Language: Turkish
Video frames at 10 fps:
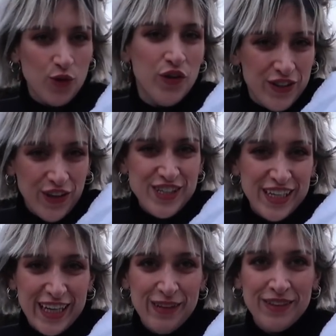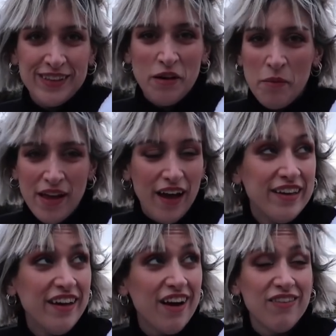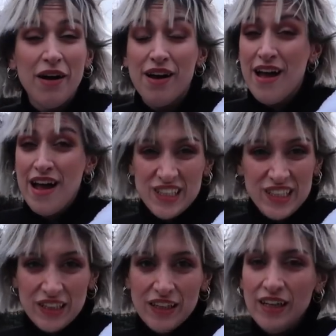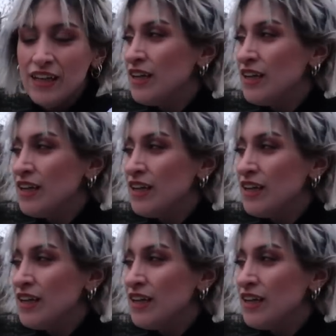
videoyu çekelim dedik ama yani hava sıçtı.